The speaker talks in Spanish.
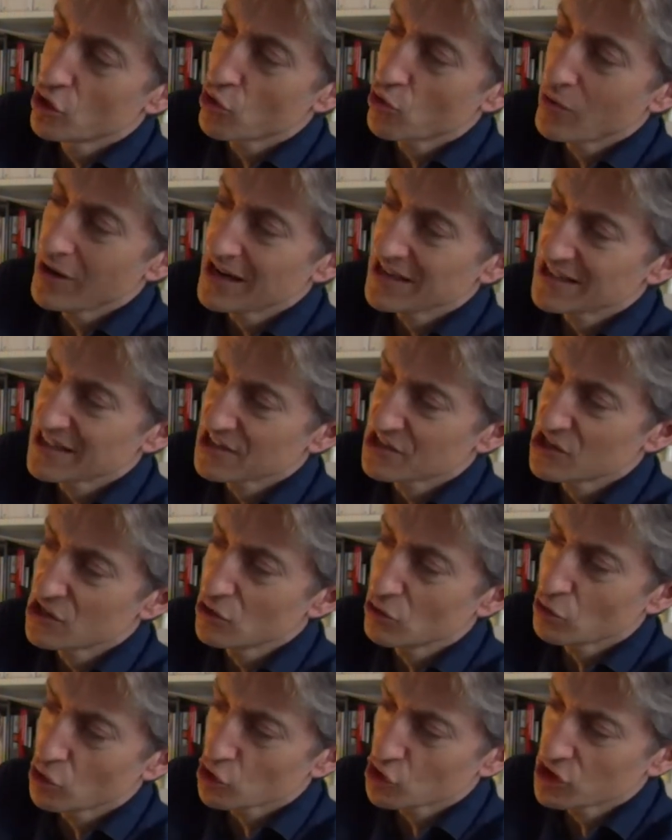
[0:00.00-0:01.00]
cuáles han
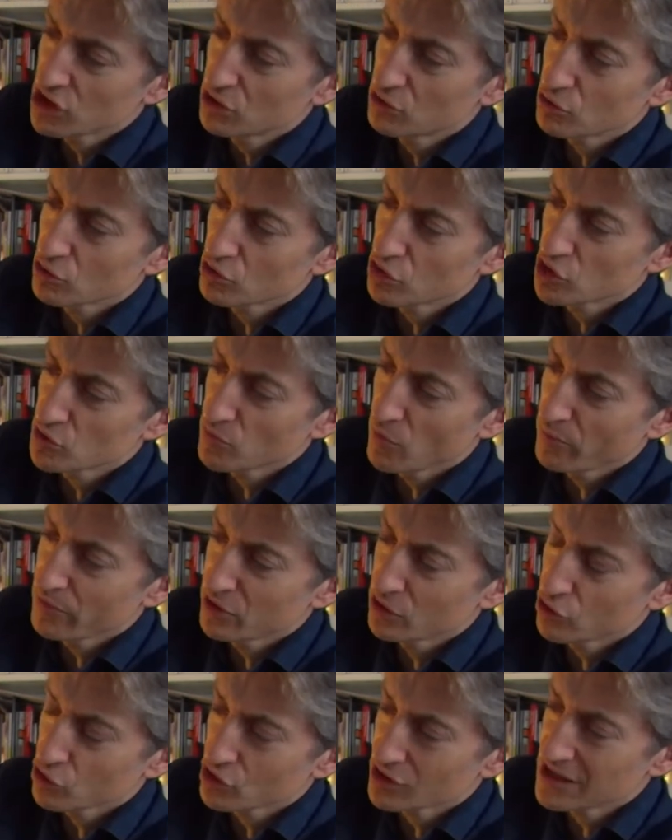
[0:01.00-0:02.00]
sido los hitos, los
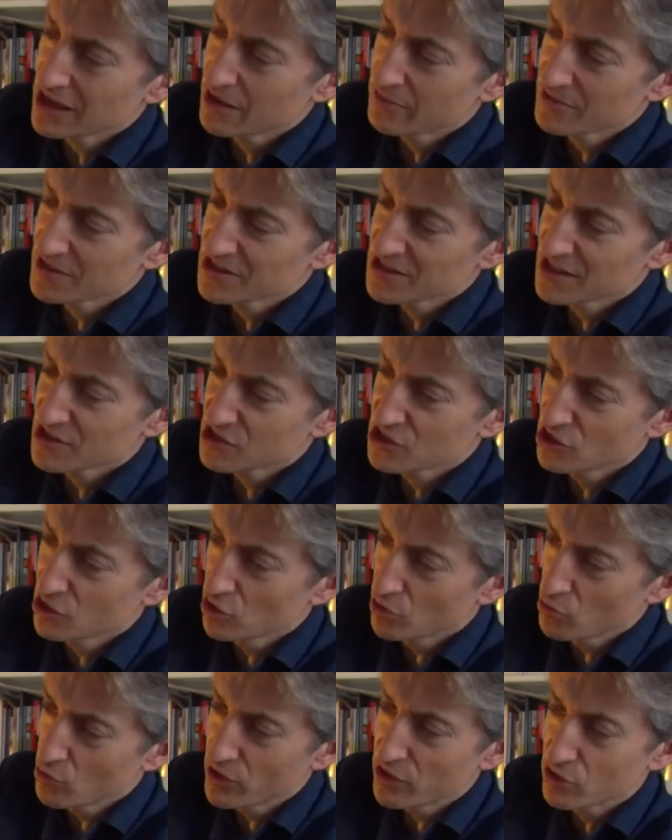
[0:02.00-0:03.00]
momentos claves, si han
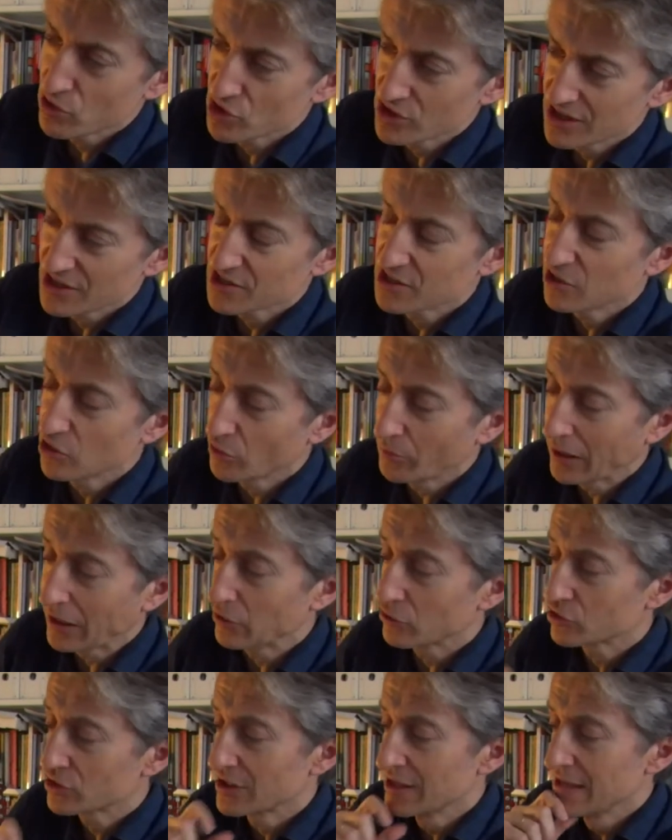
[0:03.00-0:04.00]
sido buenos, si han sido
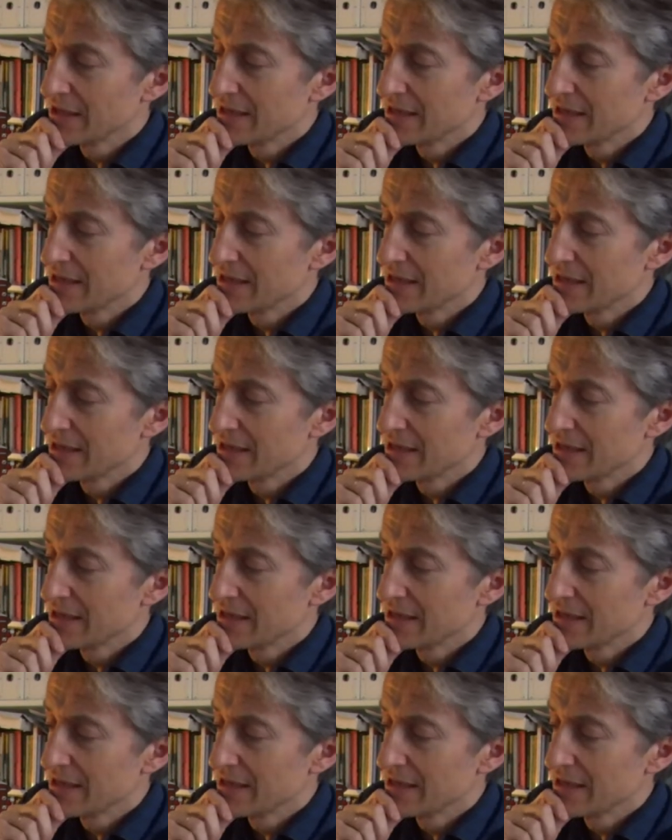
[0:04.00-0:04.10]
malos.